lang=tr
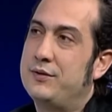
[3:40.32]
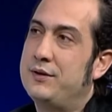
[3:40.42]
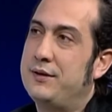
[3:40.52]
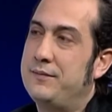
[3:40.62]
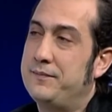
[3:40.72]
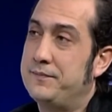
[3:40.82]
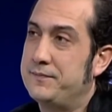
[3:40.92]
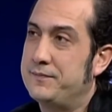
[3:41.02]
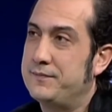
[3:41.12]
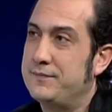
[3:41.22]
farkında
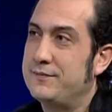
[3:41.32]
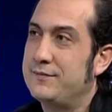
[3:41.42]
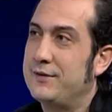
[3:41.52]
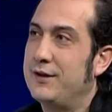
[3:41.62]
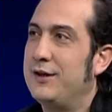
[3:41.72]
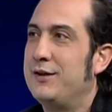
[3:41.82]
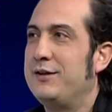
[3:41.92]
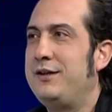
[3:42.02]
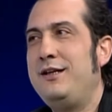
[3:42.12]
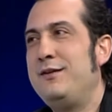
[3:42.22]
mısın?
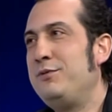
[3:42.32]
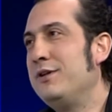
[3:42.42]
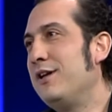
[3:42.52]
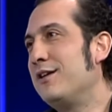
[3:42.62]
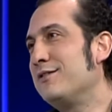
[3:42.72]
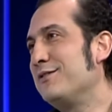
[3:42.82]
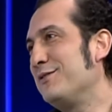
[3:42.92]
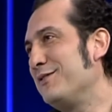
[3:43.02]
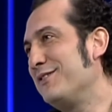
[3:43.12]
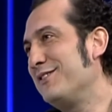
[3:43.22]
Değilim yıllardır
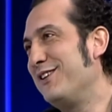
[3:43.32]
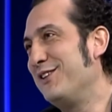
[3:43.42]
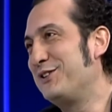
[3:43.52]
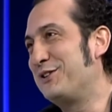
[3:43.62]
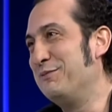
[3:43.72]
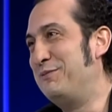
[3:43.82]
alıştım